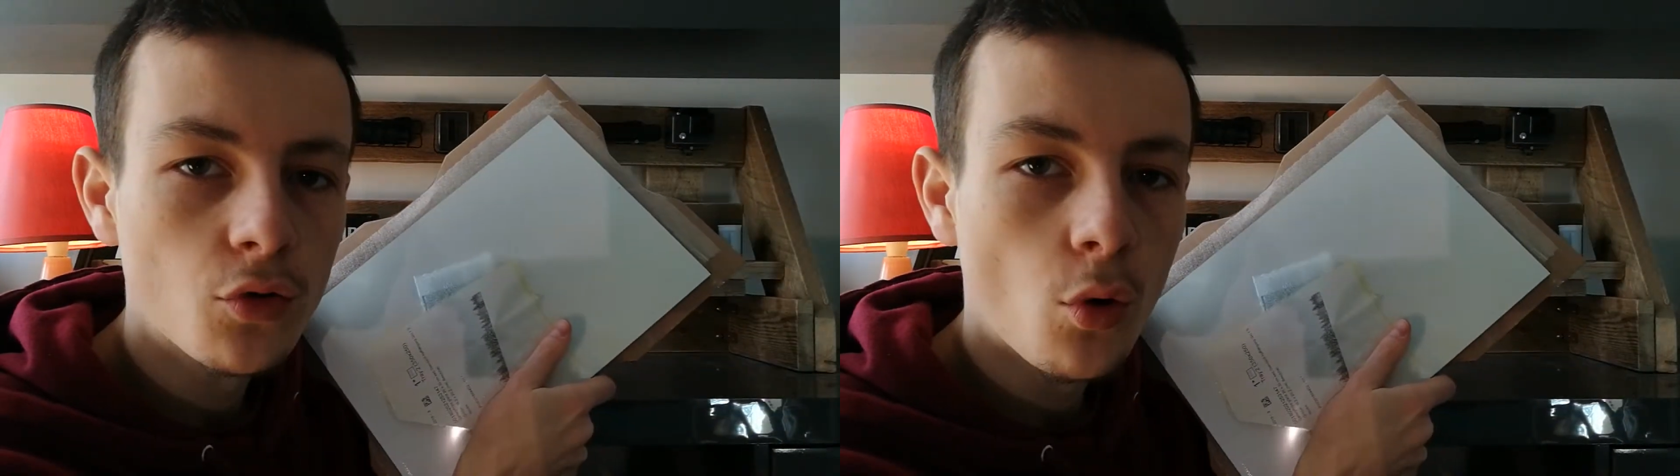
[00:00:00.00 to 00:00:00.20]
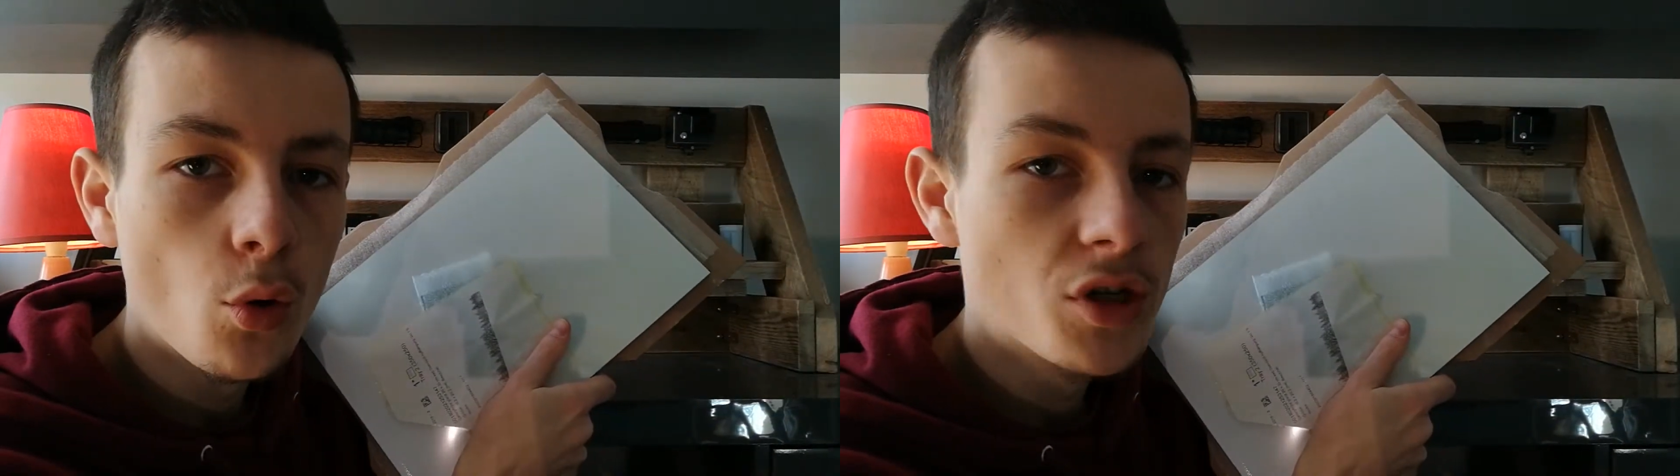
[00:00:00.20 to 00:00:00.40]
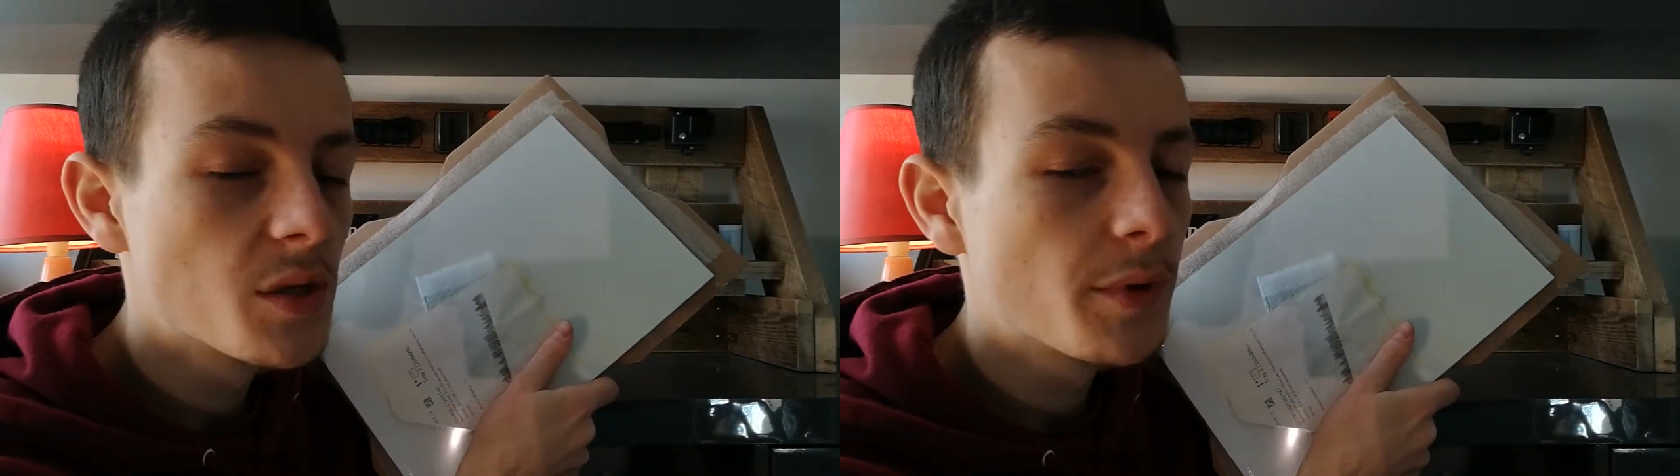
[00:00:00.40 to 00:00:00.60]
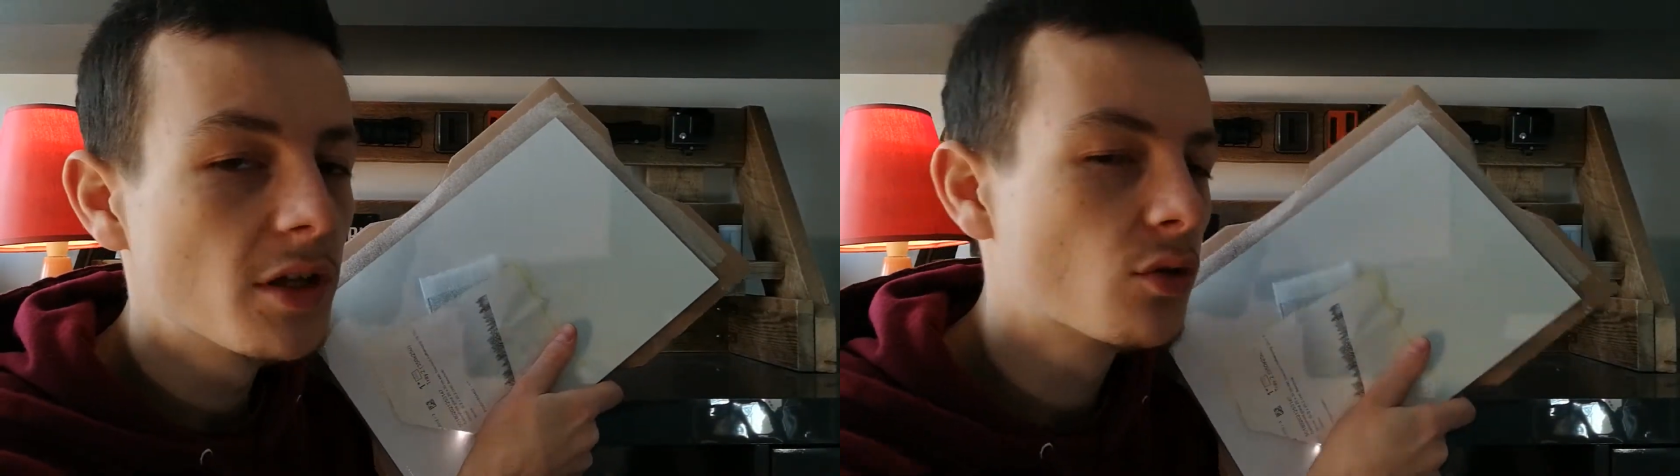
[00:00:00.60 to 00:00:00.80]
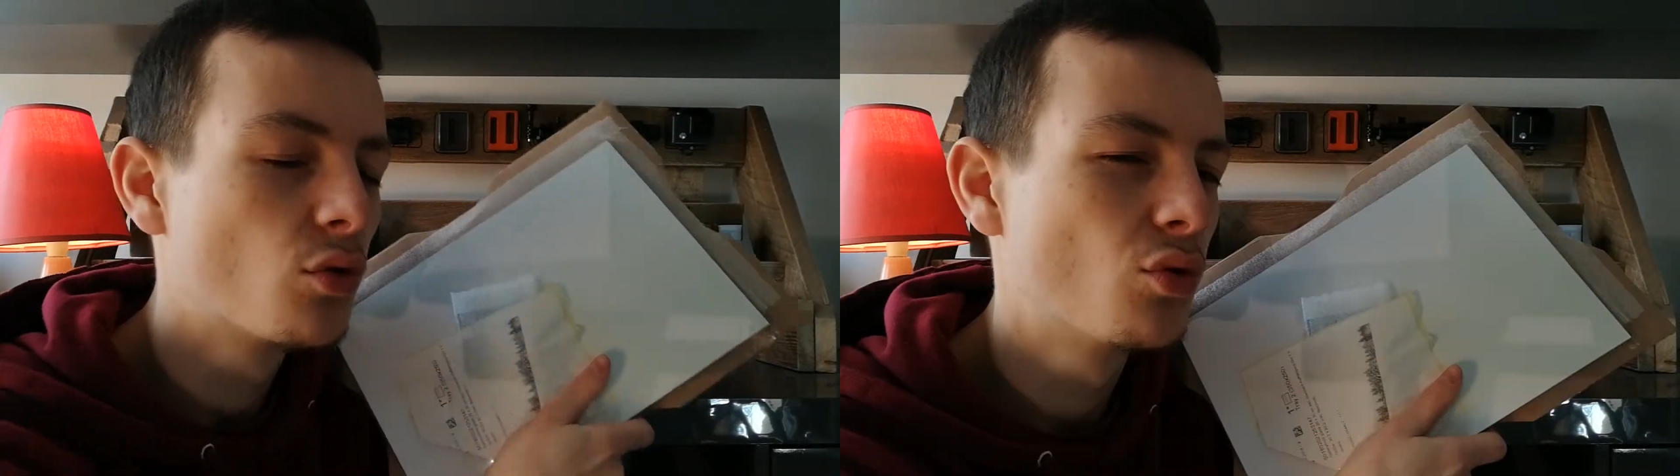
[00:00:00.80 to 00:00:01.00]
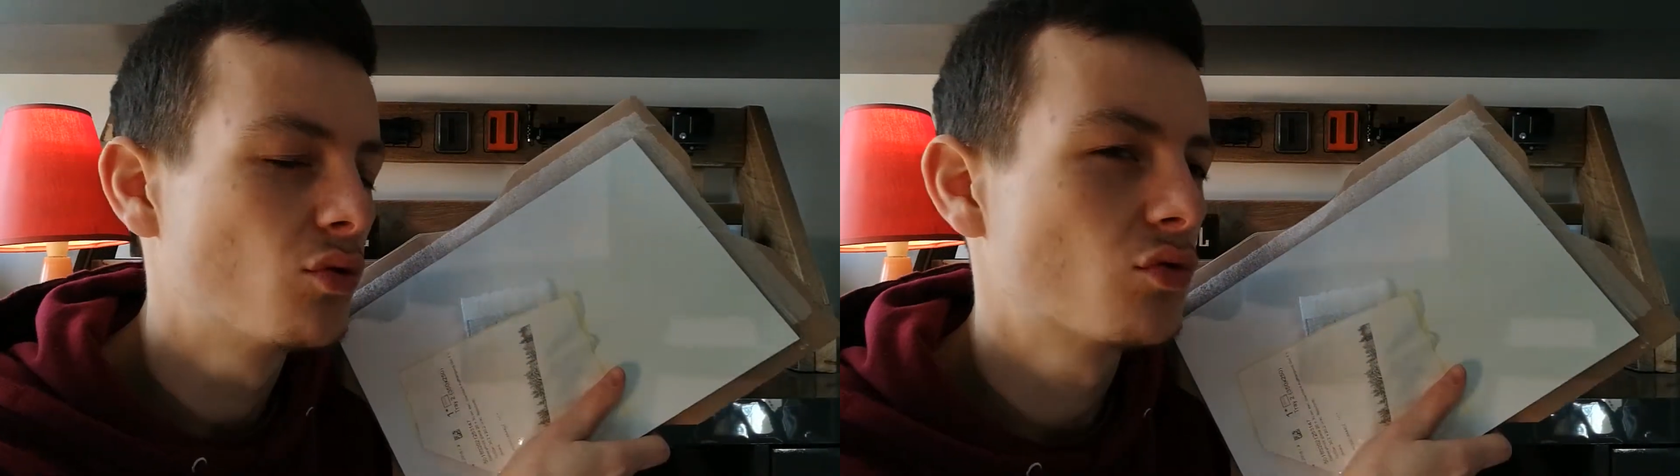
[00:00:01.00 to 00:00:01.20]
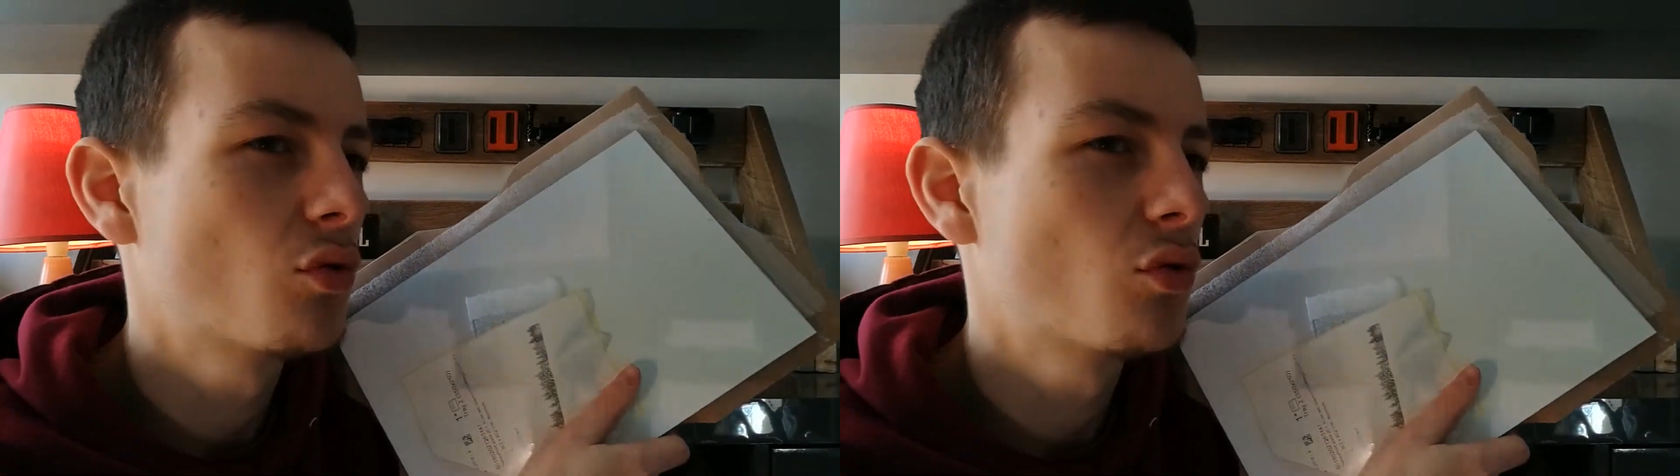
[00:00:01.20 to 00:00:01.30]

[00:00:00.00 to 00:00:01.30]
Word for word: euros et j'ai payé que je